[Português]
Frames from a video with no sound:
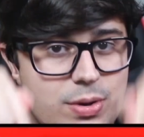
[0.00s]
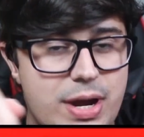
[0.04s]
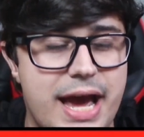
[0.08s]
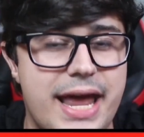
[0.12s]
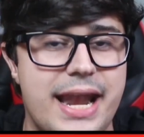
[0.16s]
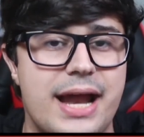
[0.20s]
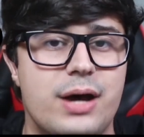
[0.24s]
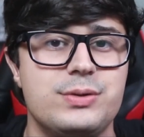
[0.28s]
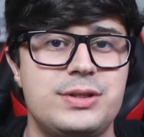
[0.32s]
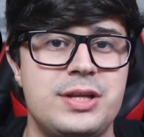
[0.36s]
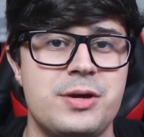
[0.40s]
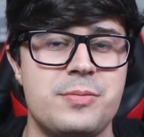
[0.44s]
no
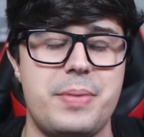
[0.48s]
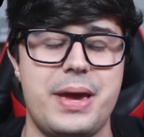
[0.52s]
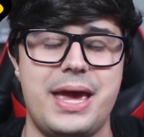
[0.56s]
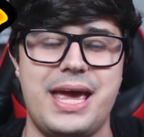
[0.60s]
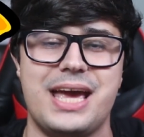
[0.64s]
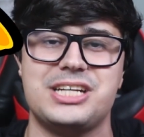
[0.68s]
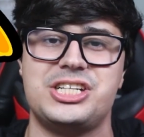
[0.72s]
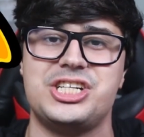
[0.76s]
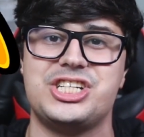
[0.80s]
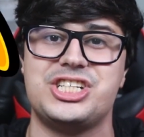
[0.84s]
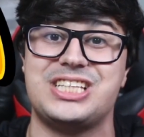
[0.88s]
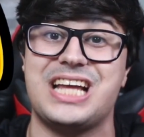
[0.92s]
canal
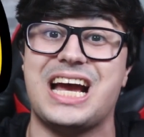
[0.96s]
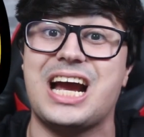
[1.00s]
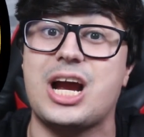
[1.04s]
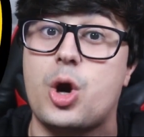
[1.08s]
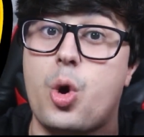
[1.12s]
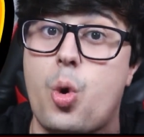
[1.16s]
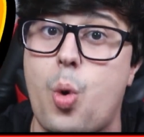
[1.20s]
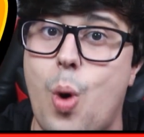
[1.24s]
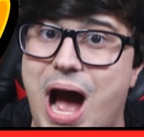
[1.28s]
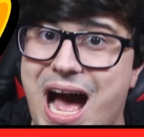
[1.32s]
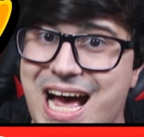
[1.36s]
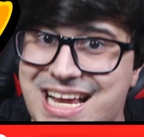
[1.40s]
também, a gente tá
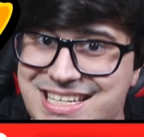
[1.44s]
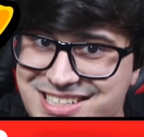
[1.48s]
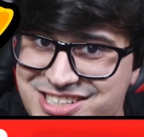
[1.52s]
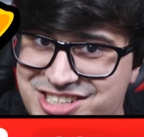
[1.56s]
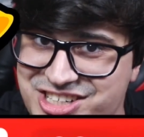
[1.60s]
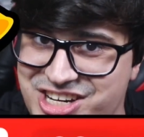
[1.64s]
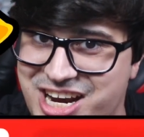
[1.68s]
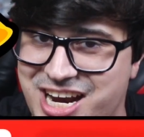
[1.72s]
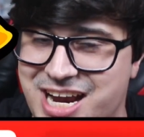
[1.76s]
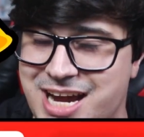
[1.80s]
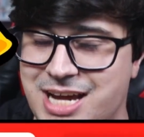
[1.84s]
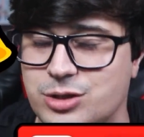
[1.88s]
quase
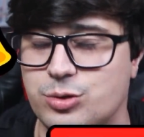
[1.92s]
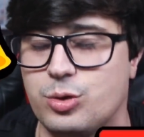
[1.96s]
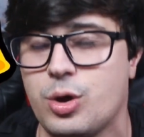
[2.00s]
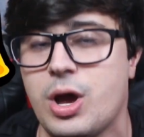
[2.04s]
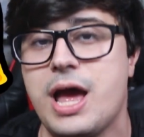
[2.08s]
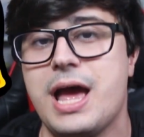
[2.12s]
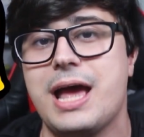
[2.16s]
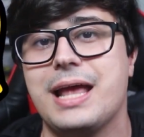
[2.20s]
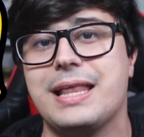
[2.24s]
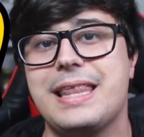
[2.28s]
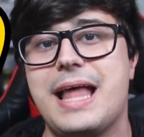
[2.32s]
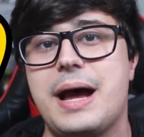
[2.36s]
chegando
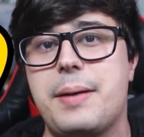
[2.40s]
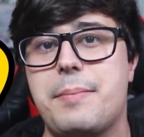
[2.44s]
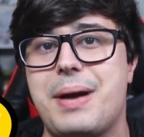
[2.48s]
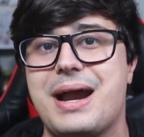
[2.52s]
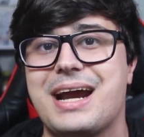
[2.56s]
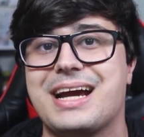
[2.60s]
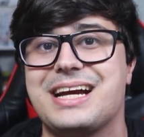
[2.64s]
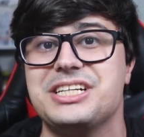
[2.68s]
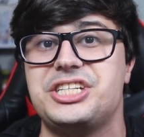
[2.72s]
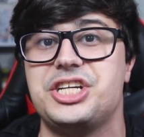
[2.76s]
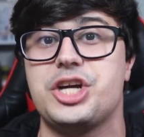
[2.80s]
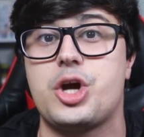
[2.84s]
na
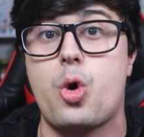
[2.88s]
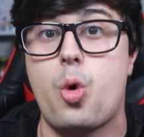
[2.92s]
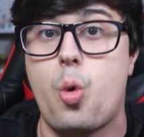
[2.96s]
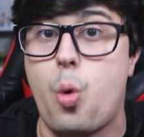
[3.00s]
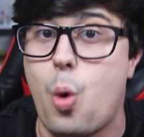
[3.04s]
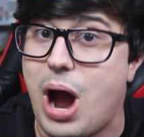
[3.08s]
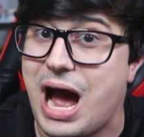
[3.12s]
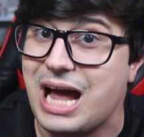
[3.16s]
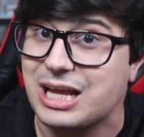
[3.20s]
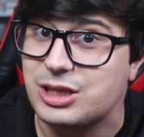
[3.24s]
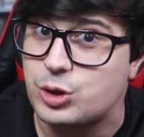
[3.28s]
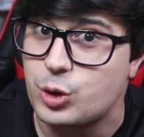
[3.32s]
marca de
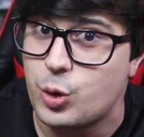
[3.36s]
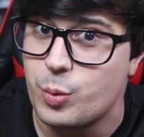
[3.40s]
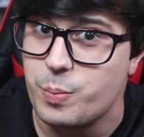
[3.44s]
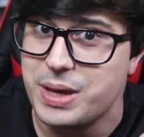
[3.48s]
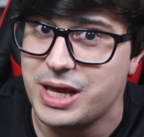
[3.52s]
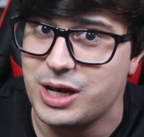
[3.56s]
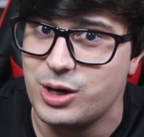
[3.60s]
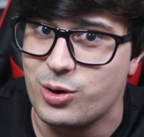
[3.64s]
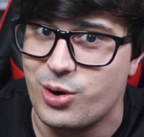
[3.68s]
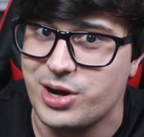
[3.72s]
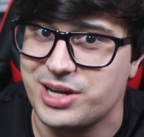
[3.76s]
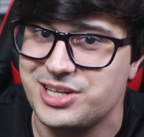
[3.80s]
4
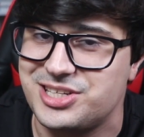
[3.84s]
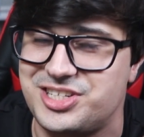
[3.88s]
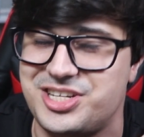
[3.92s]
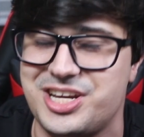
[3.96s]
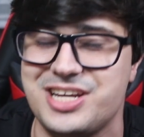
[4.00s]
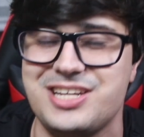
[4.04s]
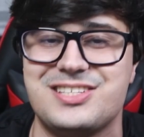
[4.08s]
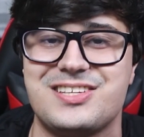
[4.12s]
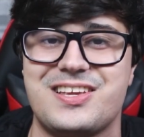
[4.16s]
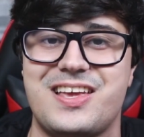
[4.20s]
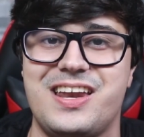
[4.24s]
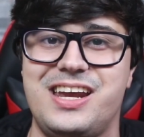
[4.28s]
milhões
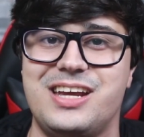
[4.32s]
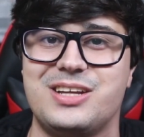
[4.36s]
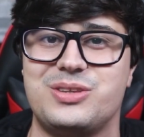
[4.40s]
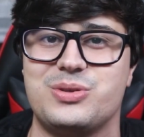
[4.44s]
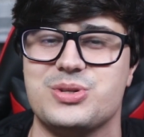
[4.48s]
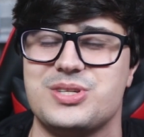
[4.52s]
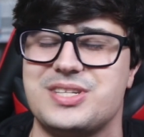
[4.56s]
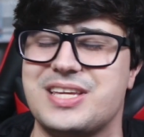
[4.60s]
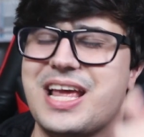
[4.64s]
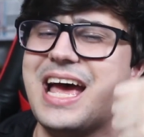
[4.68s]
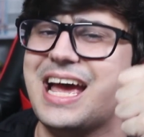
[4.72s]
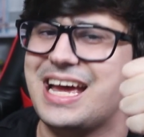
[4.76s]
de
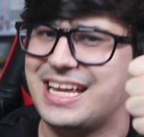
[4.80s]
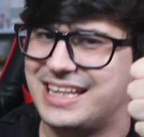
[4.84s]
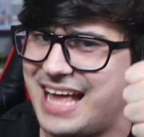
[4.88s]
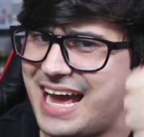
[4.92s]
inscritos.